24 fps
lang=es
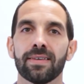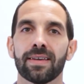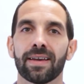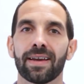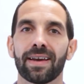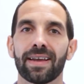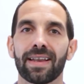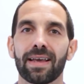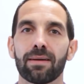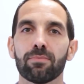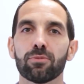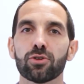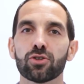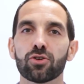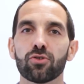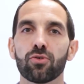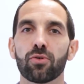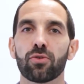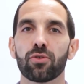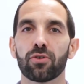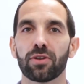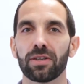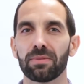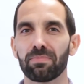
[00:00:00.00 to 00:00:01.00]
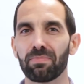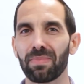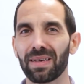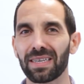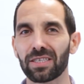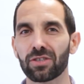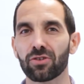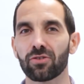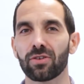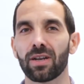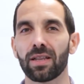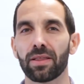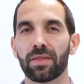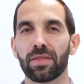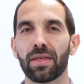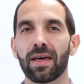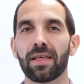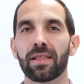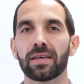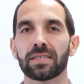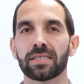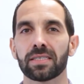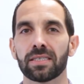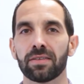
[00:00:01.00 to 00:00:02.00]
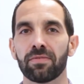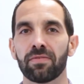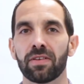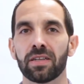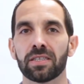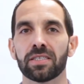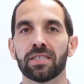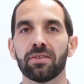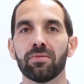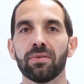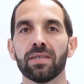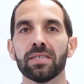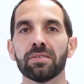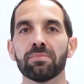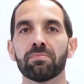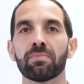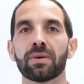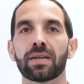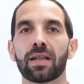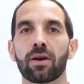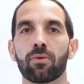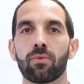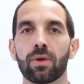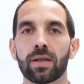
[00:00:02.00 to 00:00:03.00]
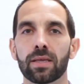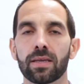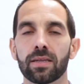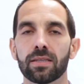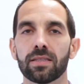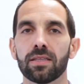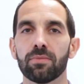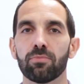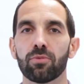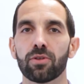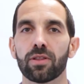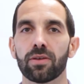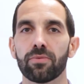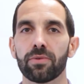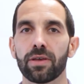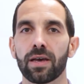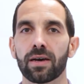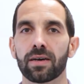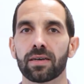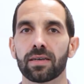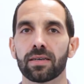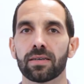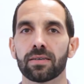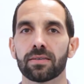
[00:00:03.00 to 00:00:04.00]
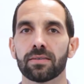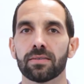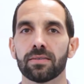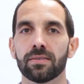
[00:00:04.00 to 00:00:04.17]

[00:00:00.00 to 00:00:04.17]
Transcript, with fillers: creamos soluciones personalizadas y flexibles para cualquier tipo de viaje.